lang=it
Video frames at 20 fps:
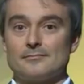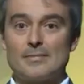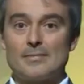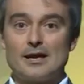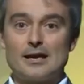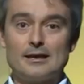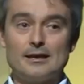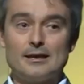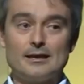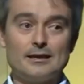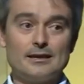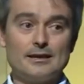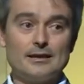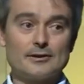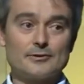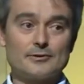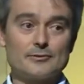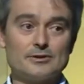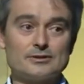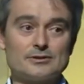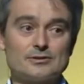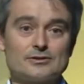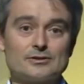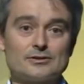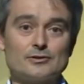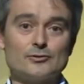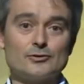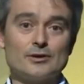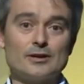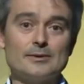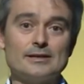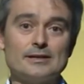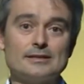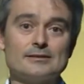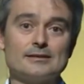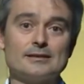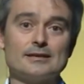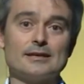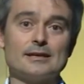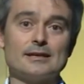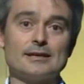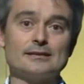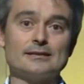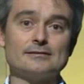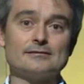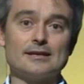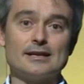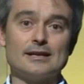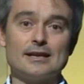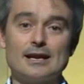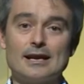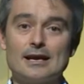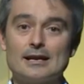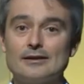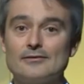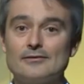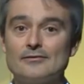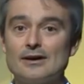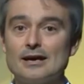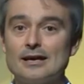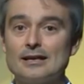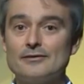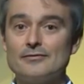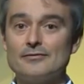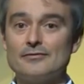Ma, eh, questo sicuramente rientrerà nei vari